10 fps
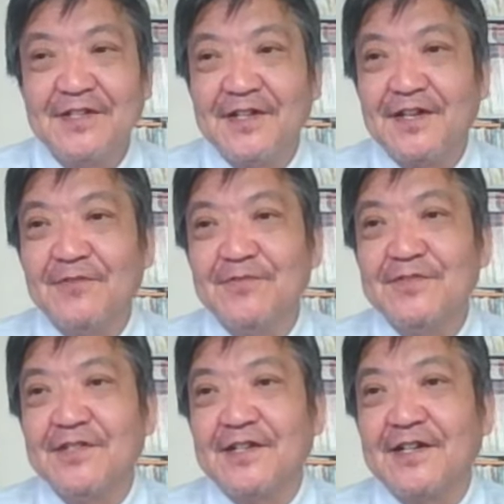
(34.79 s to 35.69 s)
えー、音
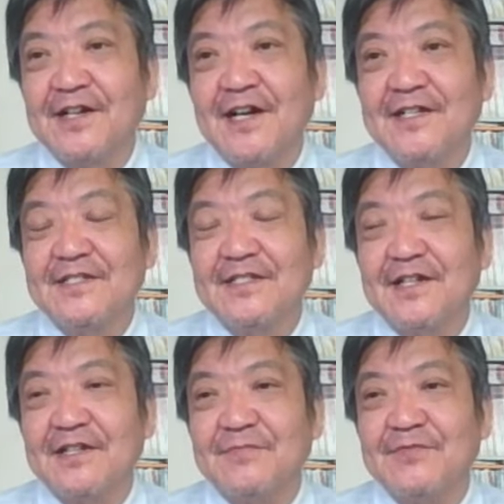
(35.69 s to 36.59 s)
声が入っ
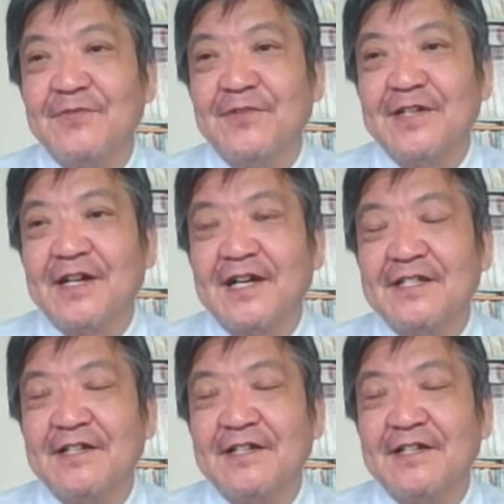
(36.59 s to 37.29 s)
たり、ブー音が